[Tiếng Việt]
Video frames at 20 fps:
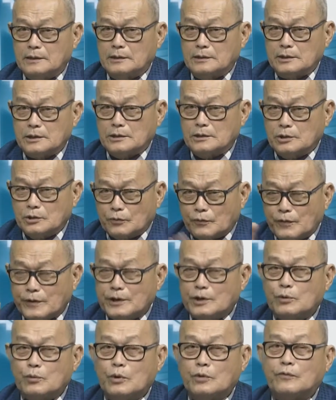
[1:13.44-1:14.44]
trừ
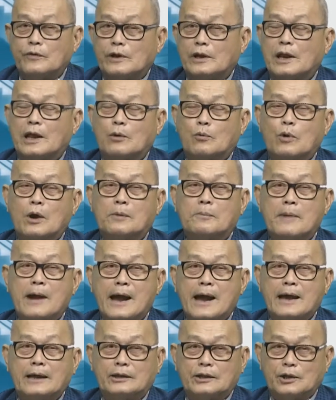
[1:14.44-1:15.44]
phi quý vị là quán
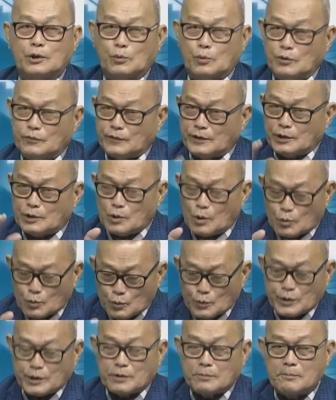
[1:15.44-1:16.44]
bar thì quý vị có
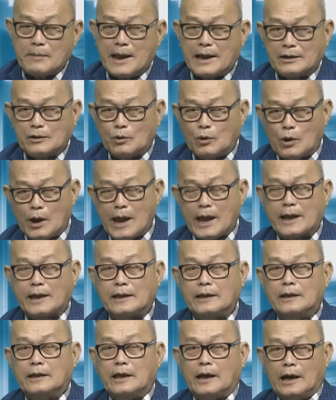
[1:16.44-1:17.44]
quyền bán đồ ăn
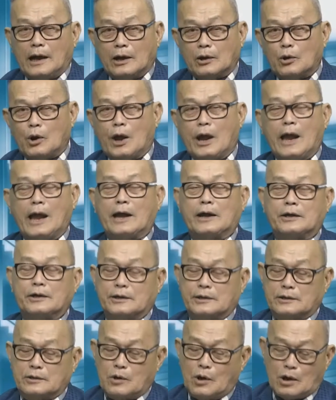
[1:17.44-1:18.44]
ở ngoài hàng
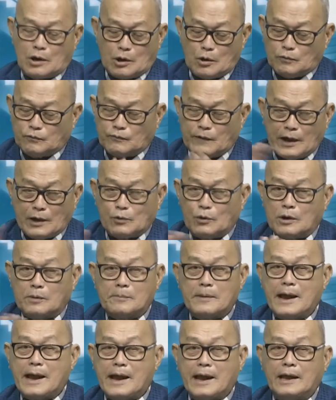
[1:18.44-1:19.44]
hiền còn không phải quán
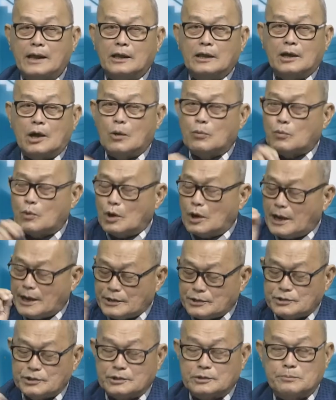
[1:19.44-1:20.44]
bar không có
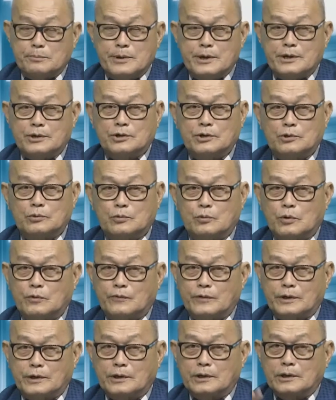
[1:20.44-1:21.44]
sinh bia rượu quý
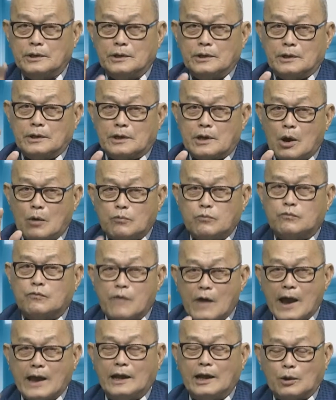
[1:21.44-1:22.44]
vị không
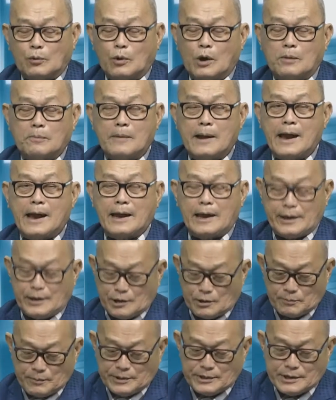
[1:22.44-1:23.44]
phải là quán bar
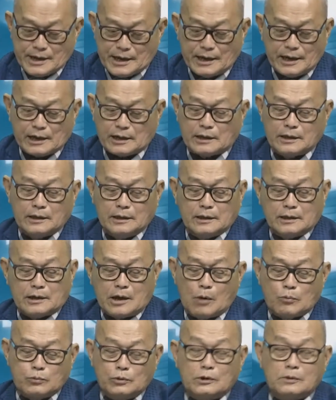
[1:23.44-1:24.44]
hiện bây giờ là
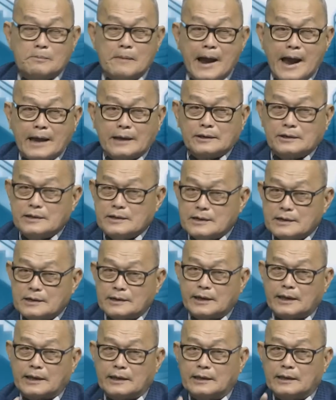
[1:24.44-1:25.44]
không được bán nhớ
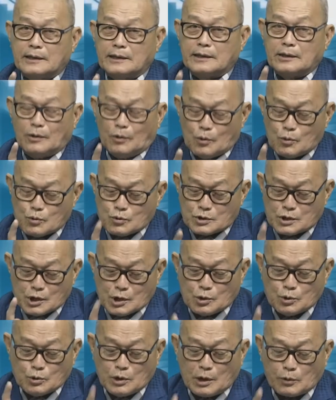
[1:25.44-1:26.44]
nghe uống
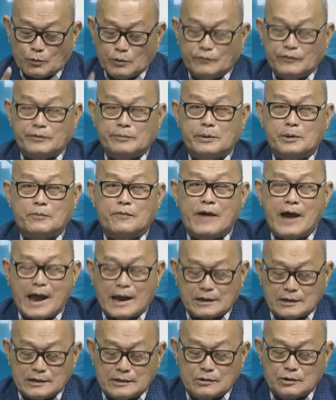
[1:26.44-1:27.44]
rượu là quý vị bị
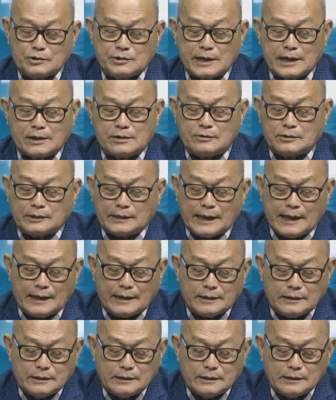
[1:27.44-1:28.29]
phạt đừng có trách người ta